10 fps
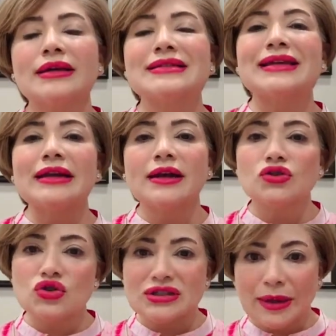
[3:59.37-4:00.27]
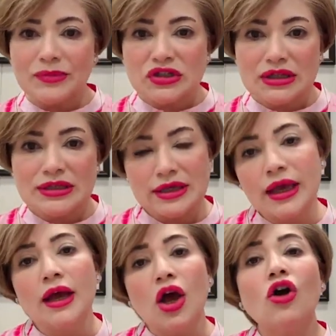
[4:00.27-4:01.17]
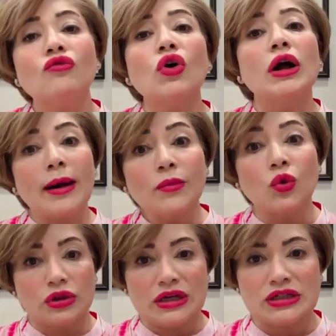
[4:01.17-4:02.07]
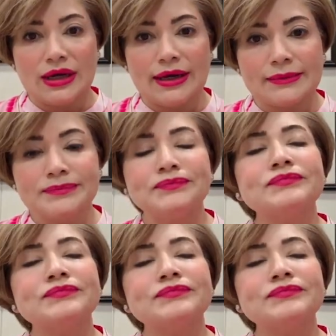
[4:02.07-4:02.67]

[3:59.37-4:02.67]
कि स्किन का जो सब्सटेंस है वो कम होता जा रहा है